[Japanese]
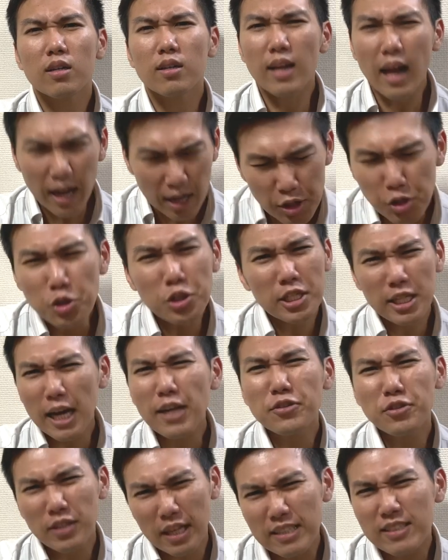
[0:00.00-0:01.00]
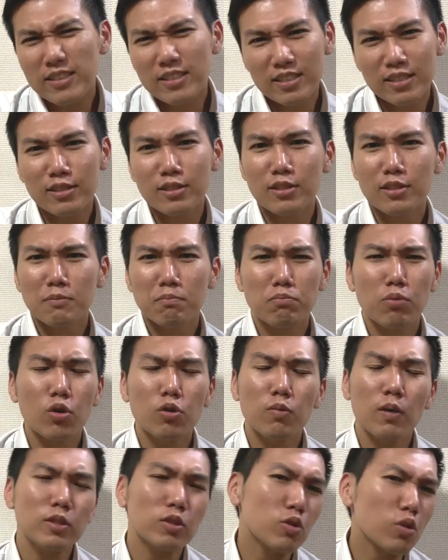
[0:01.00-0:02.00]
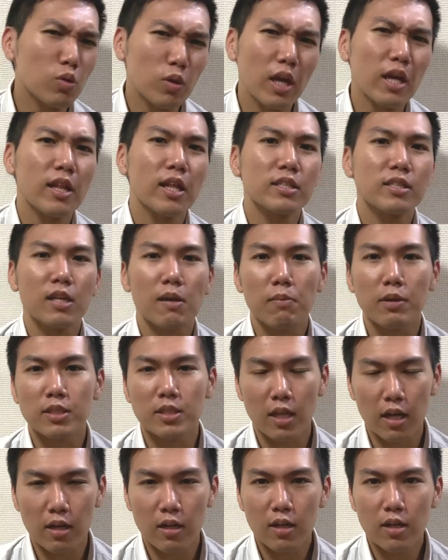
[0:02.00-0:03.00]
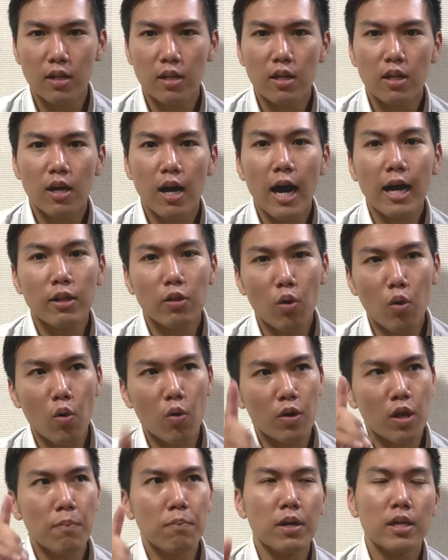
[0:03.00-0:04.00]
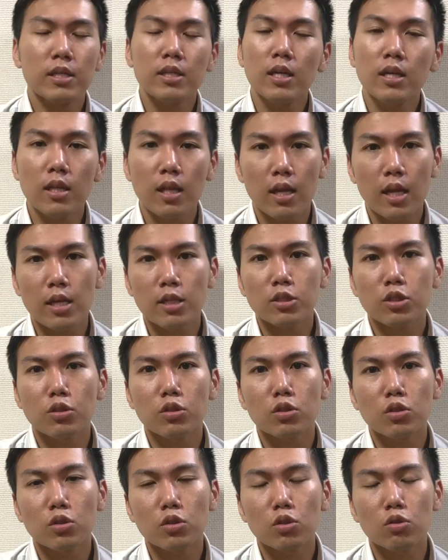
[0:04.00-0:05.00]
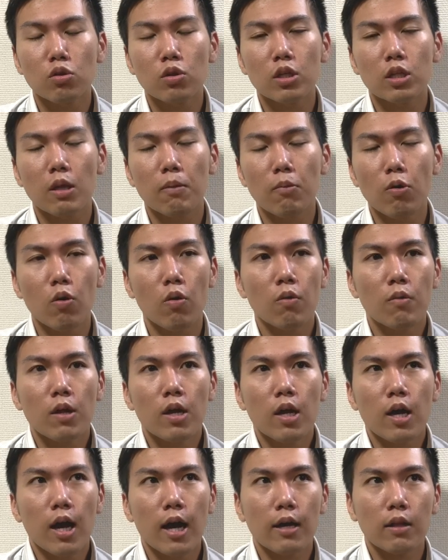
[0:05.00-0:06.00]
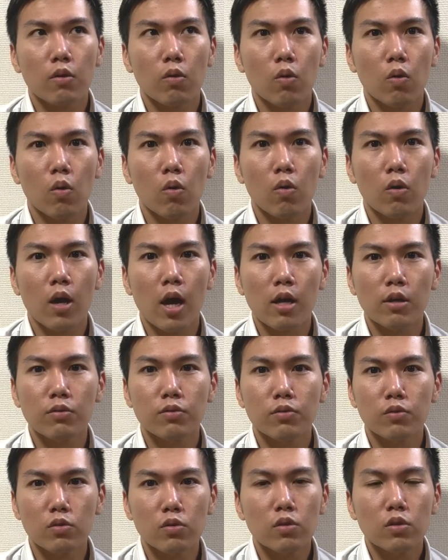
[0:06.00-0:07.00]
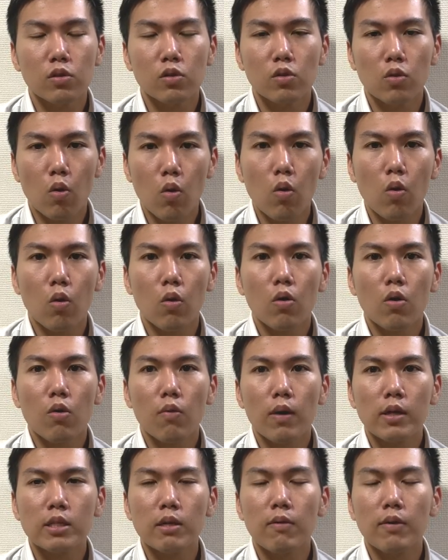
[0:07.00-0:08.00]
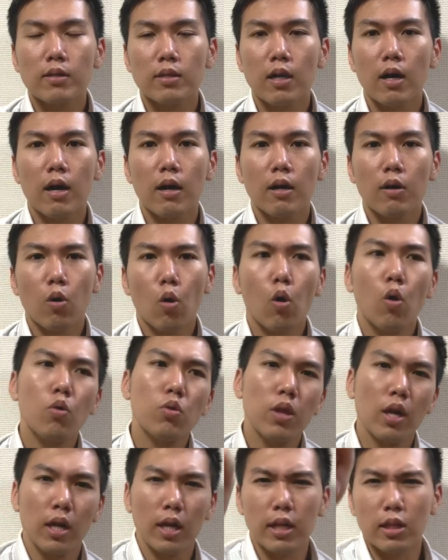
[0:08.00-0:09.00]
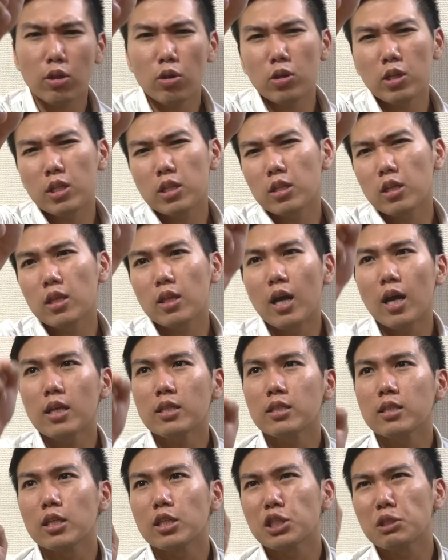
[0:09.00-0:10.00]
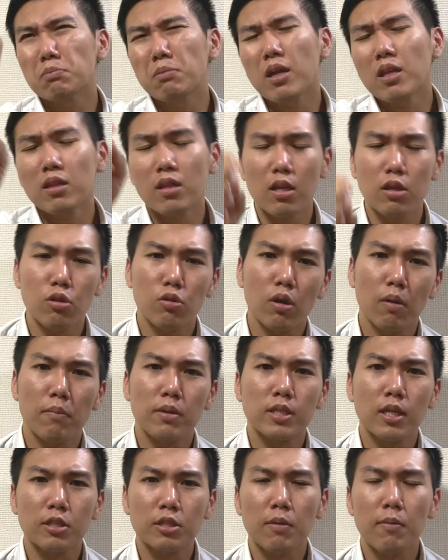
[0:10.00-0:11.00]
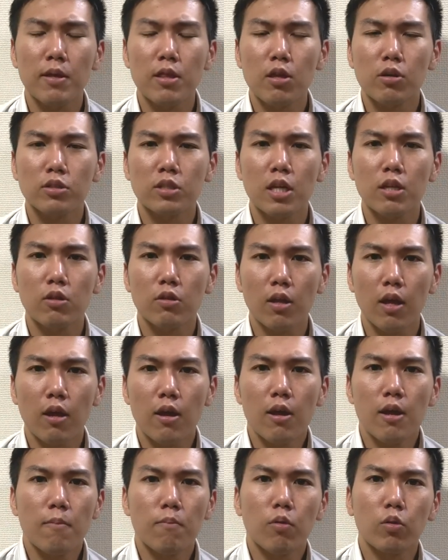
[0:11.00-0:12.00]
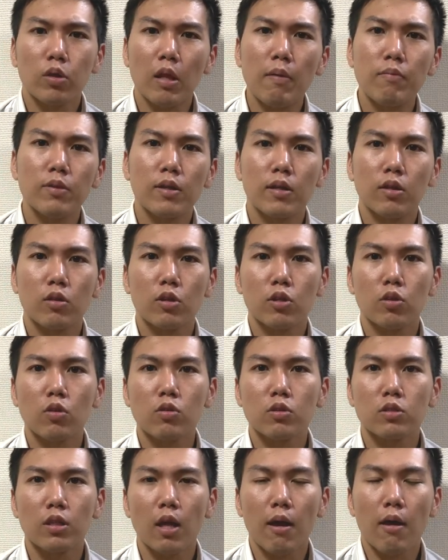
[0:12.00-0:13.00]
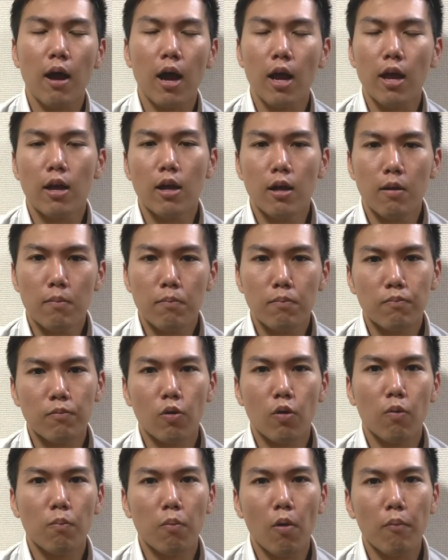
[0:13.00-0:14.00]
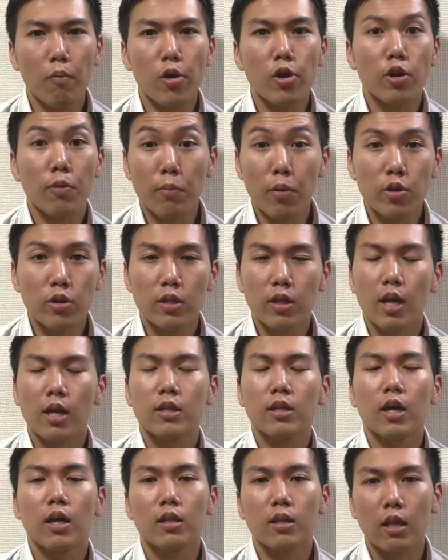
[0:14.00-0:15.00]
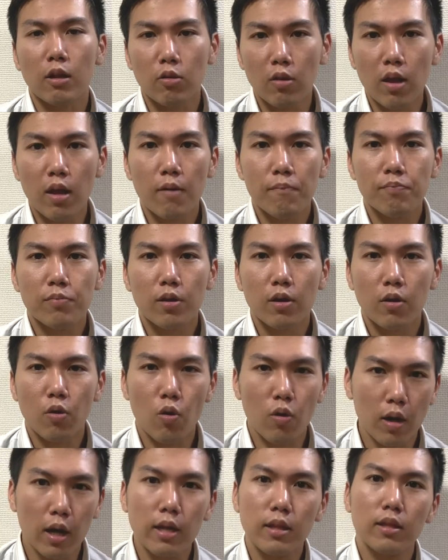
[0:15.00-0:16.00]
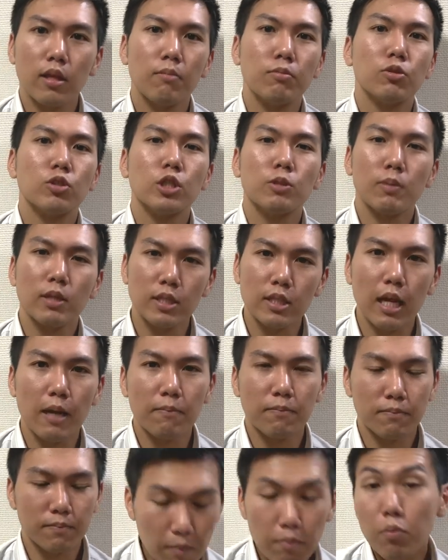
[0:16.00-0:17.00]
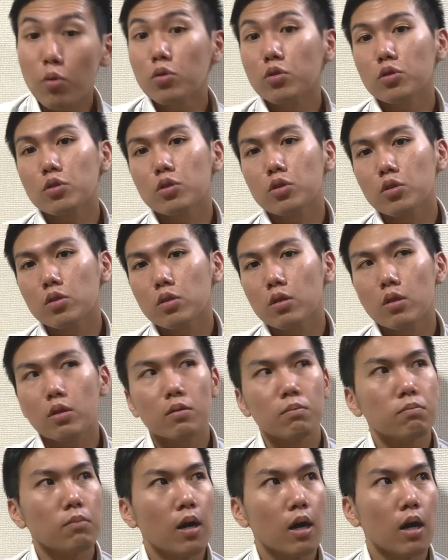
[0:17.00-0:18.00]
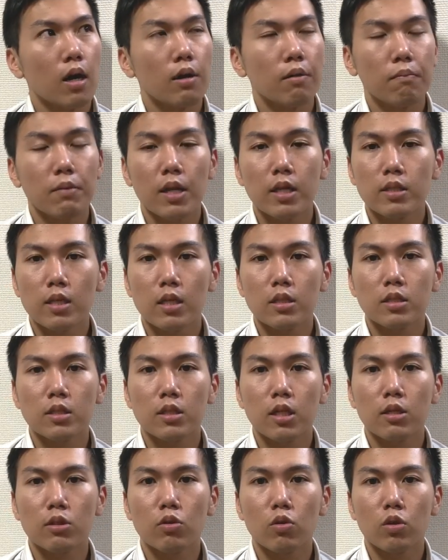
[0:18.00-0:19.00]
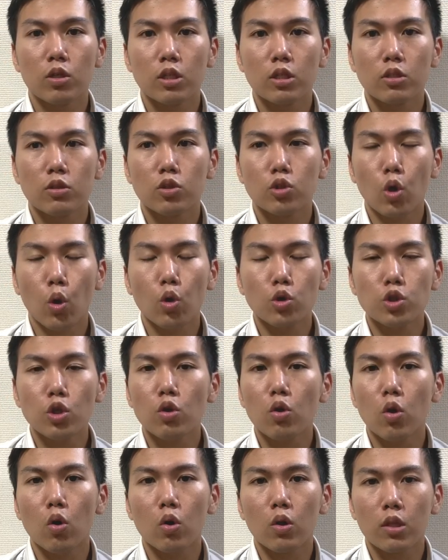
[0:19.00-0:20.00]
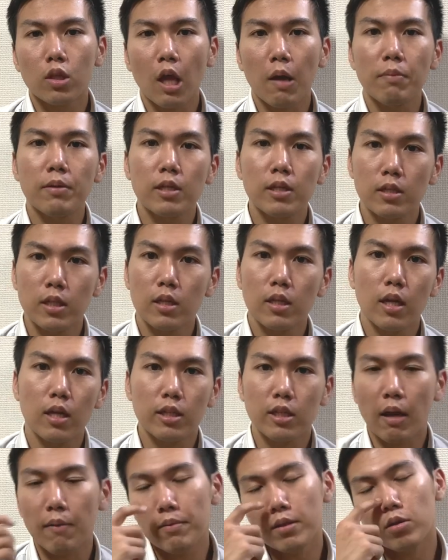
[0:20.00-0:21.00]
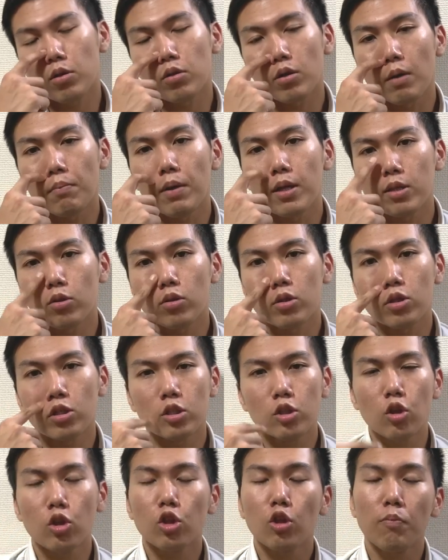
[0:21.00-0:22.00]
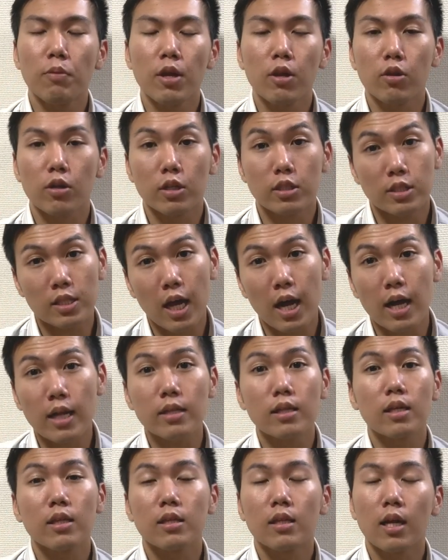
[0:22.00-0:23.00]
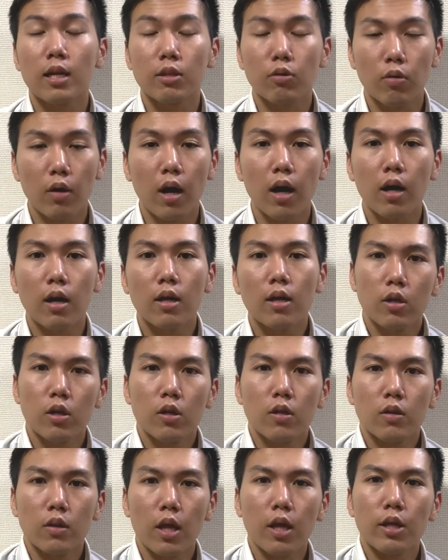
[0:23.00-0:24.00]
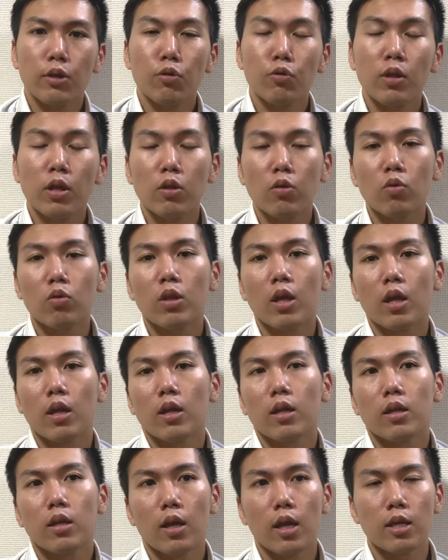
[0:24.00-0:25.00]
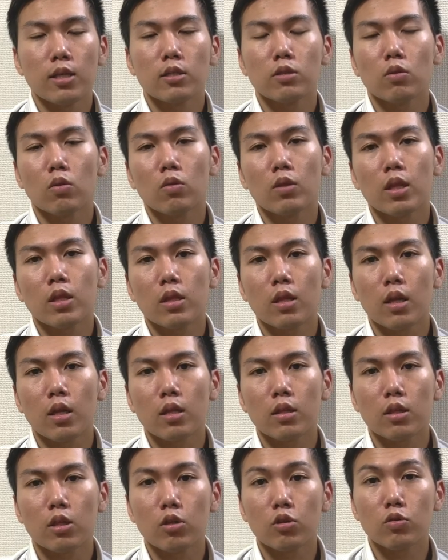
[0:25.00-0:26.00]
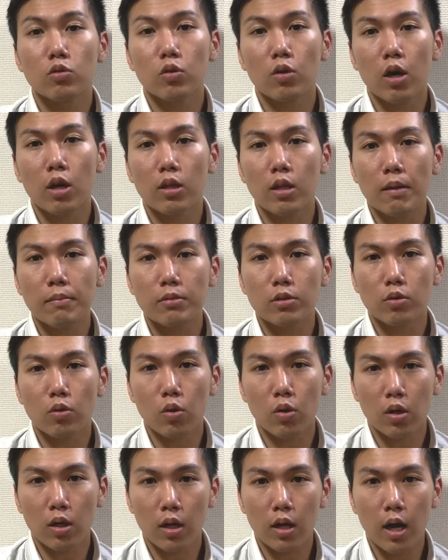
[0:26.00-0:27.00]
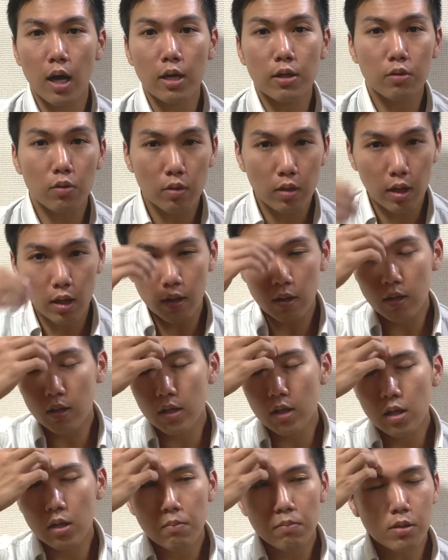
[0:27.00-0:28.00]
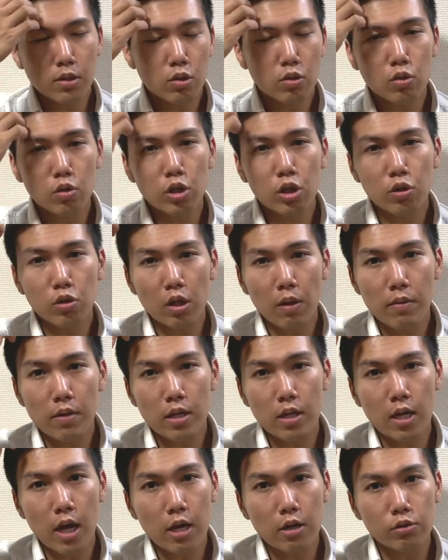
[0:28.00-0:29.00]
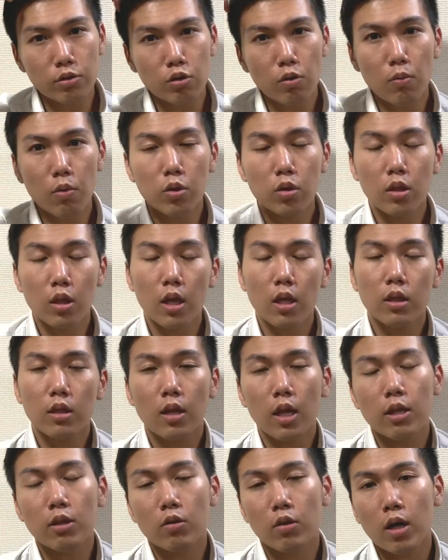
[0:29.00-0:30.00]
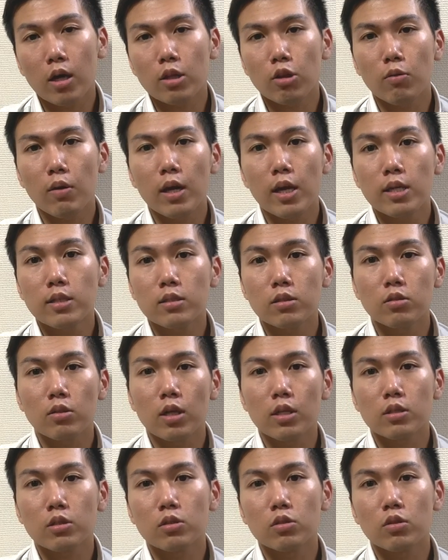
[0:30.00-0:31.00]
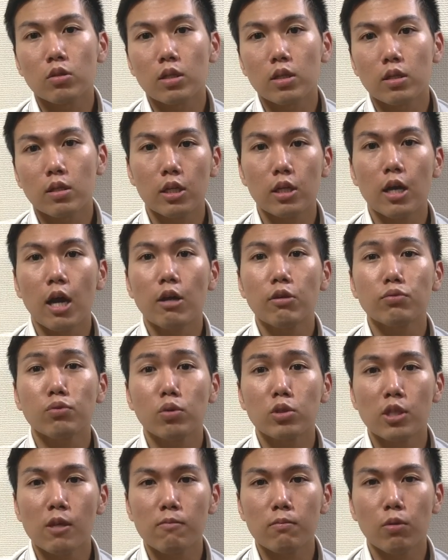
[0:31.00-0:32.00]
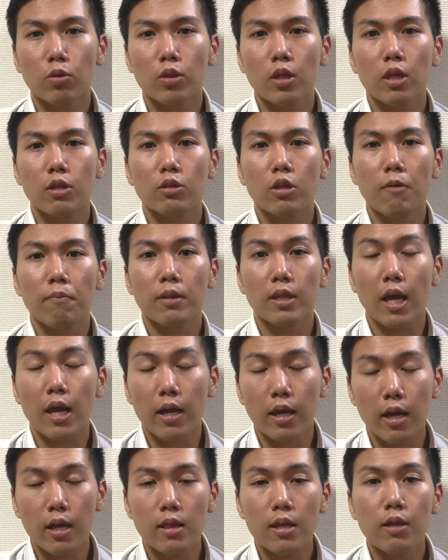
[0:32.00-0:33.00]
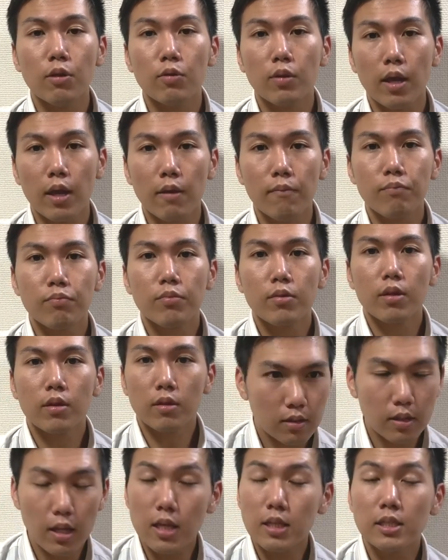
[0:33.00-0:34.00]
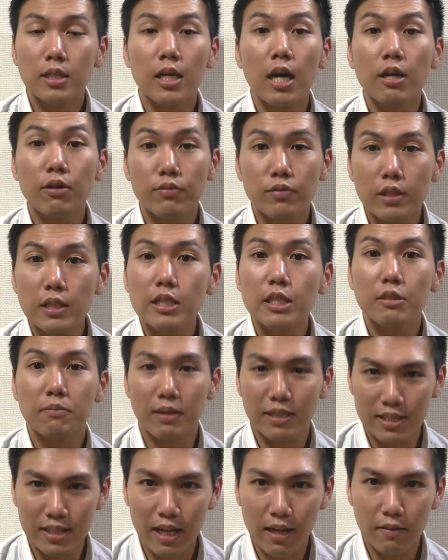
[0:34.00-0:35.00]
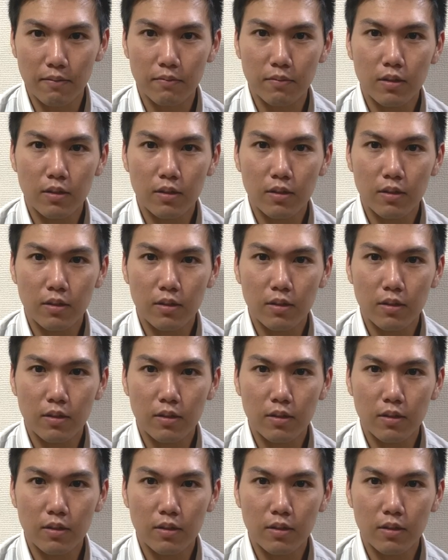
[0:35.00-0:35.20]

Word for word: 楽になるんです。僕はちょっと手出しちゃいました。あと、やっぱ家で練習する時でも、あのー、楽譜をわざわざ本棚に取りに行って出してしまってっていうのがめちゃくちゃめんどくさいので、もうタブレット一つで、はい、もうポポイのポイってやりたかったので、今回デビューしました。僕、まあ皆さん知ってる通り、ちょこちょこ旅に出たり、旅というかまあストリートピアノにさーって行ったりとか、ね、いろんなとこで演奏だったりっていうのが多分これからあるので、まあ、その時のために楽譜を持って行ったりとかあとはレッスンとかする時に楽譜を全部持っていくのはやっぱ大変なので電子楽譜にしました